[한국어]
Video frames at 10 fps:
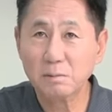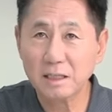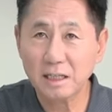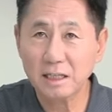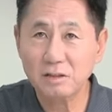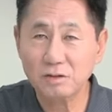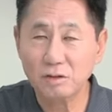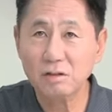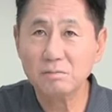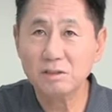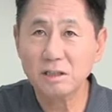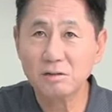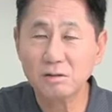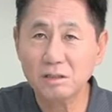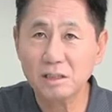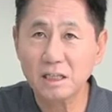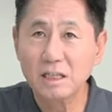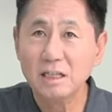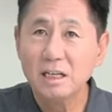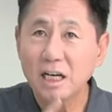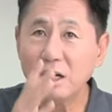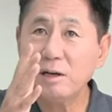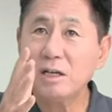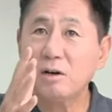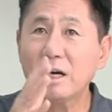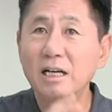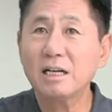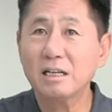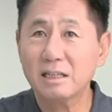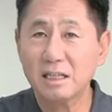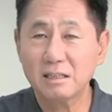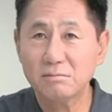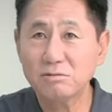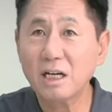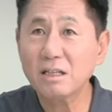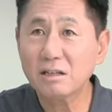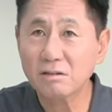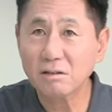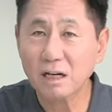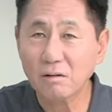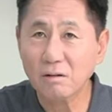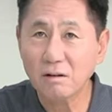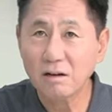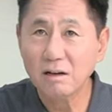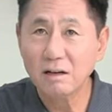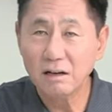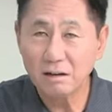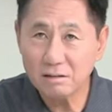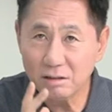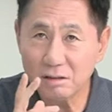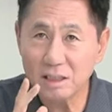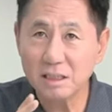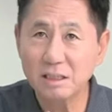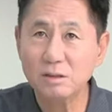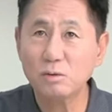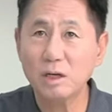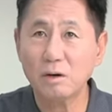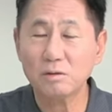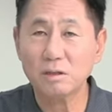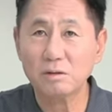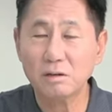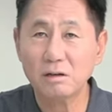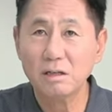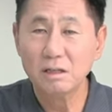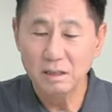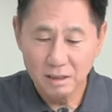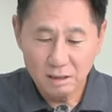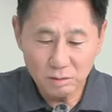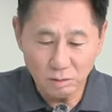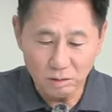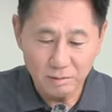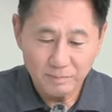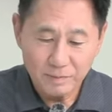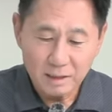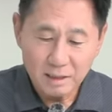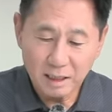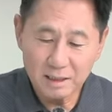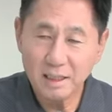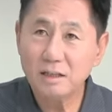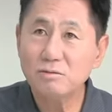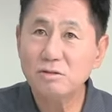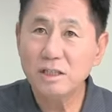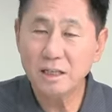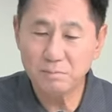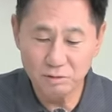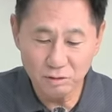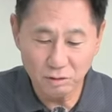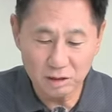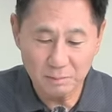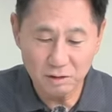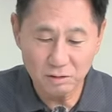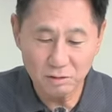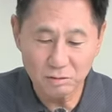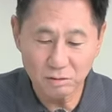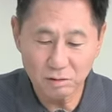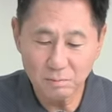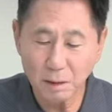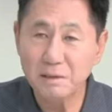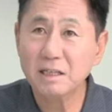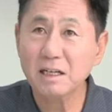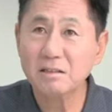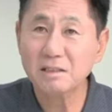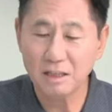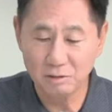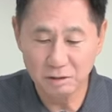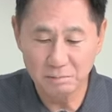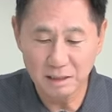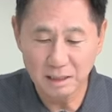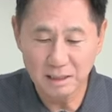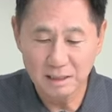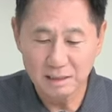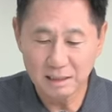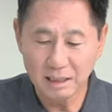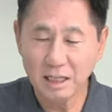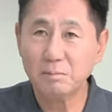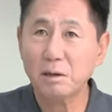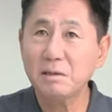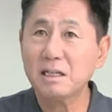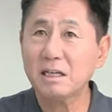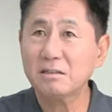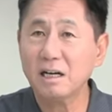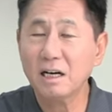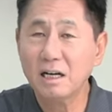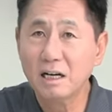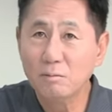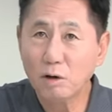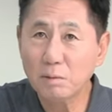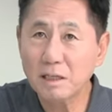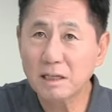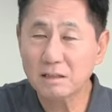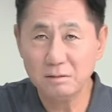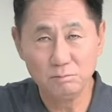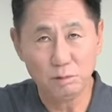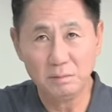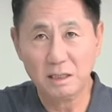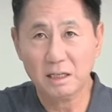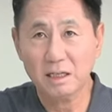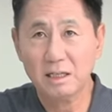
받았겠죠. 민주당 의원들이 해외 여행 갔다. 무단 결근하고 이런 사실이 또 나오고 있고요. 또 가장 우리의 분노를 삼는 것도 법인카드 사용입니다. 야, 법인카드가 법인카드는 뭡니까?